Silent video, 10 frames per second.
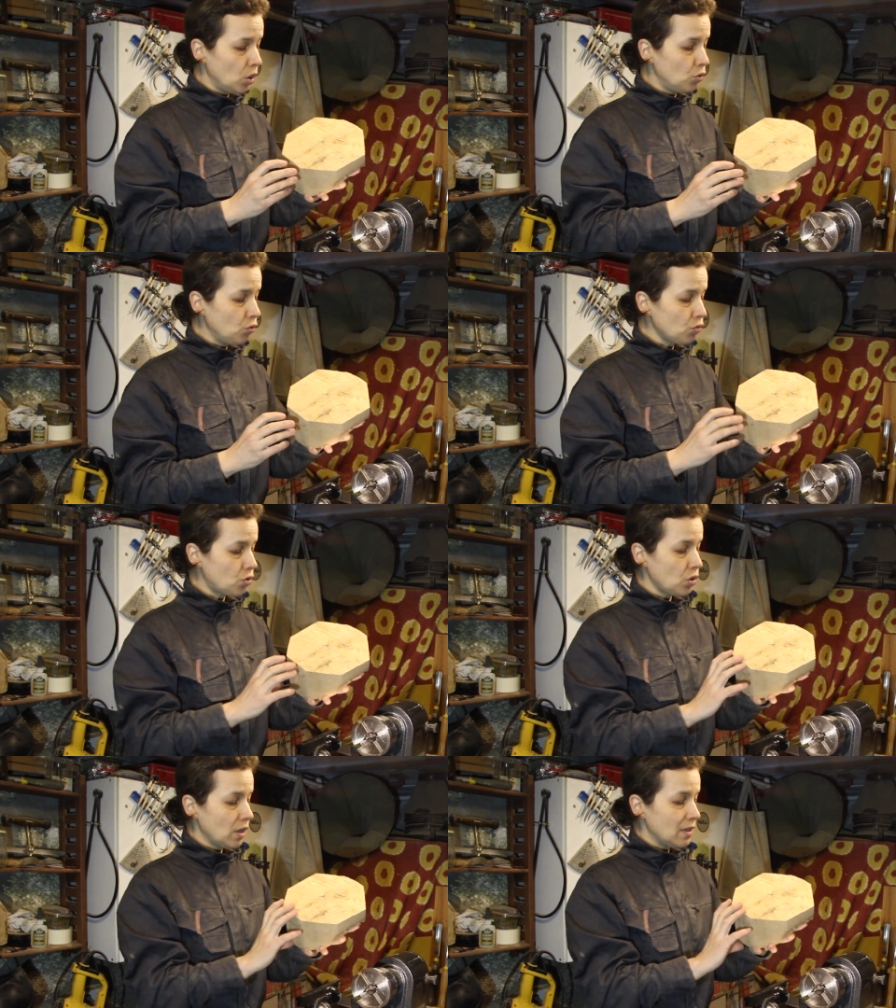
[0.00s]

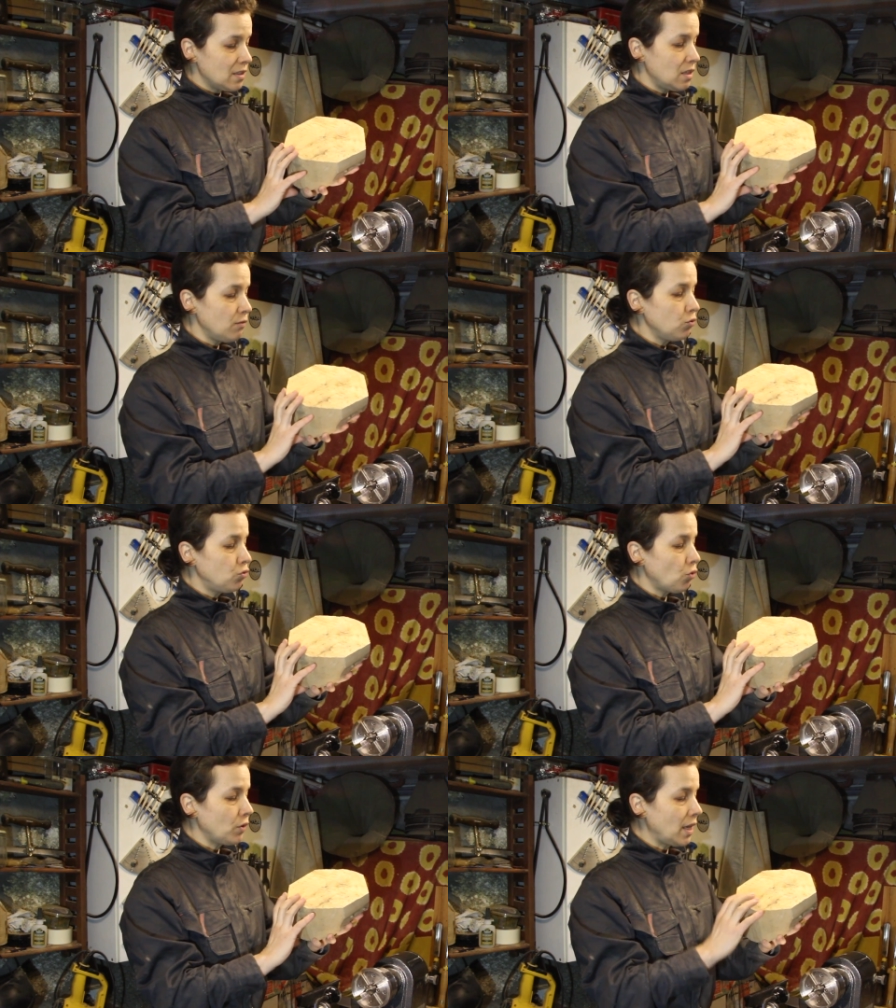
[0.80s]
Donc, si vous
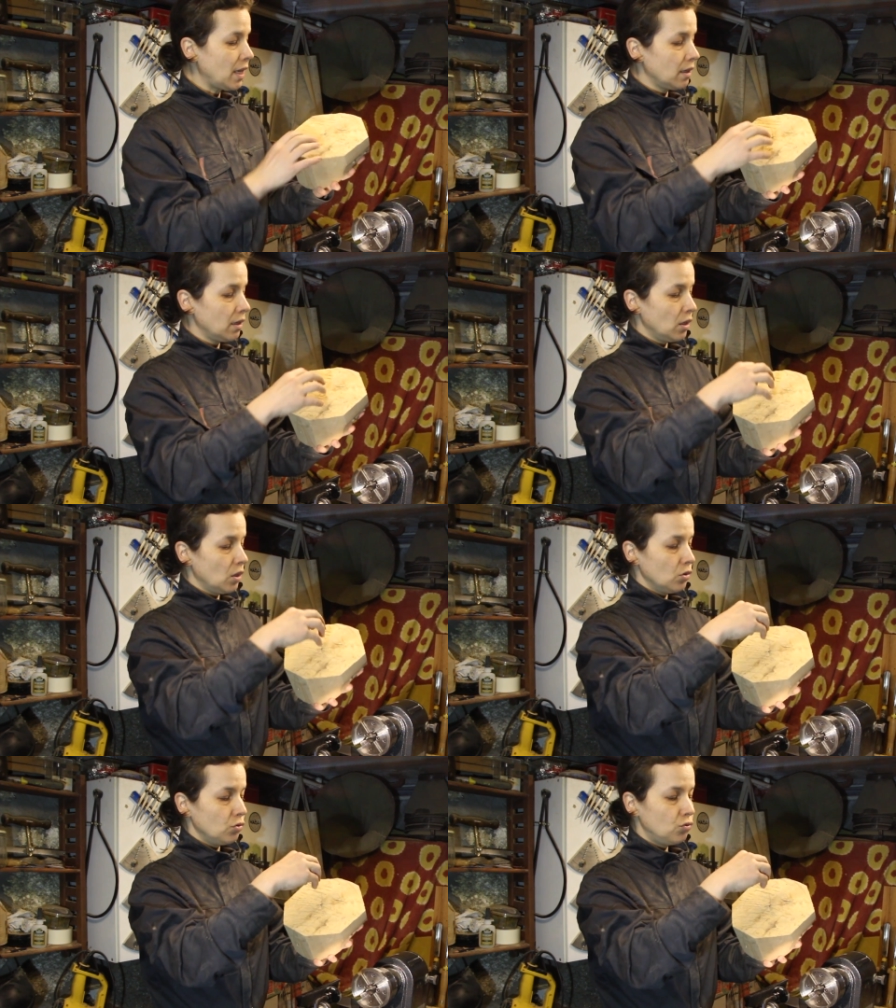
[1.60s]
tournez
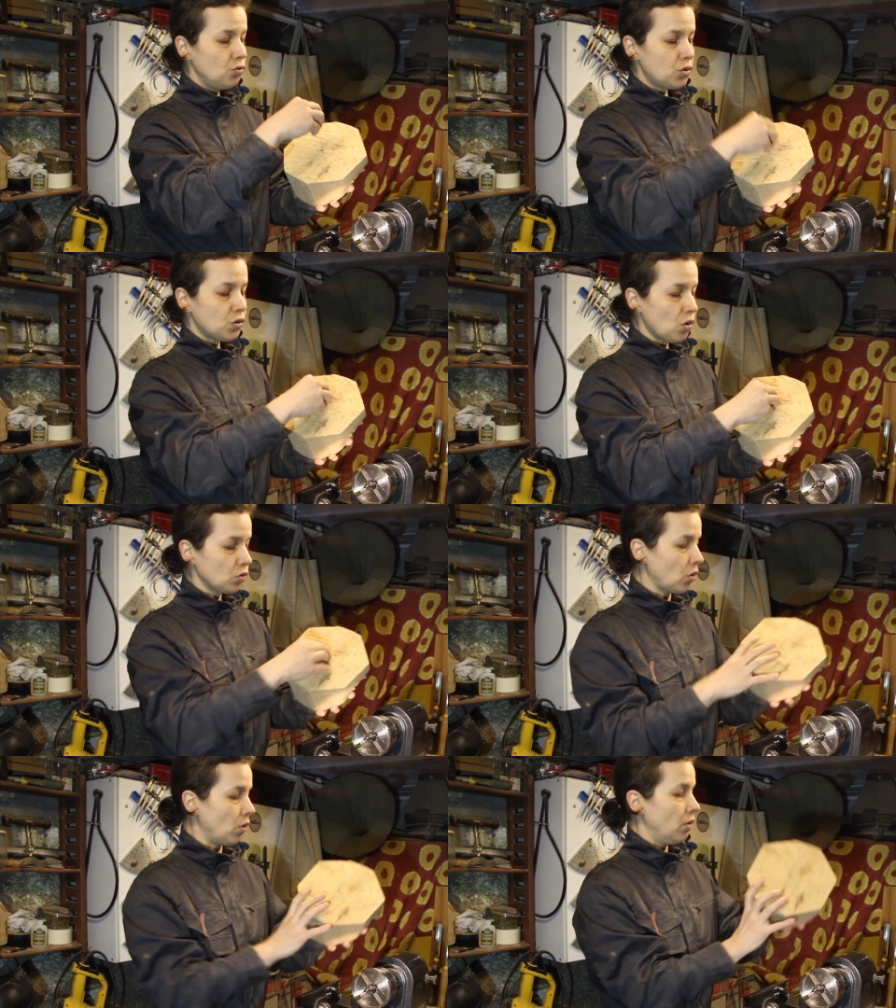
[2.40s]
du
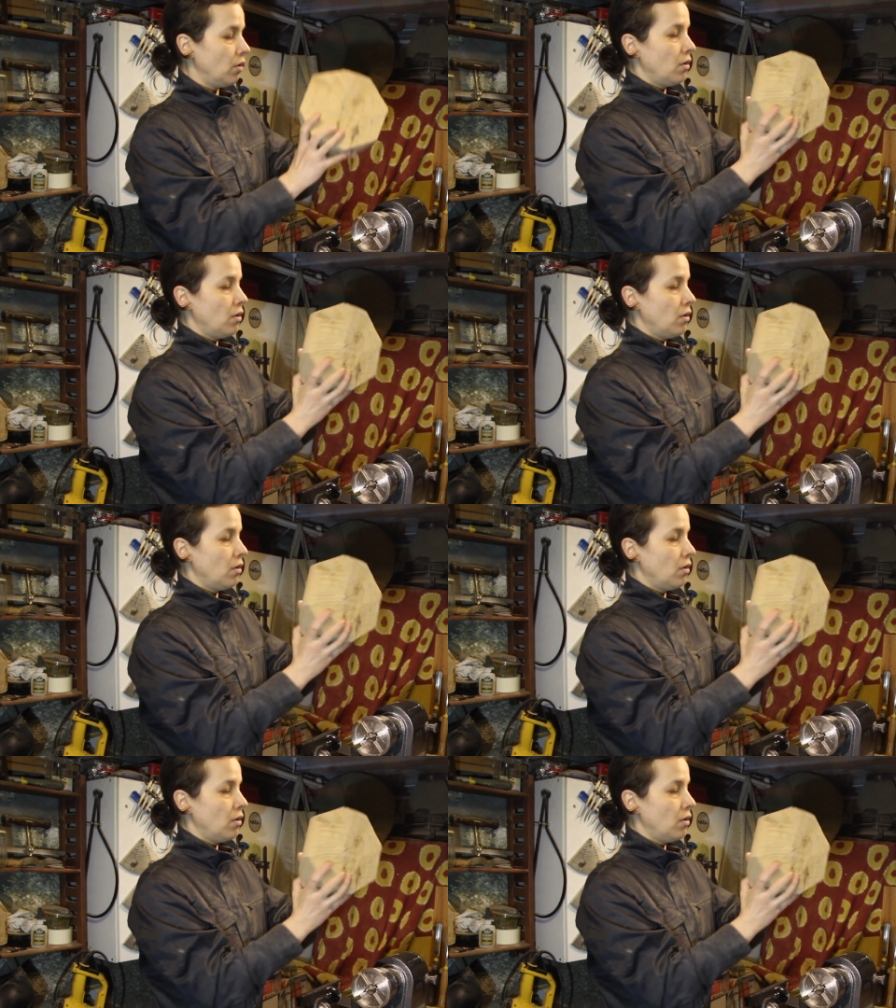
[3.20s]
centre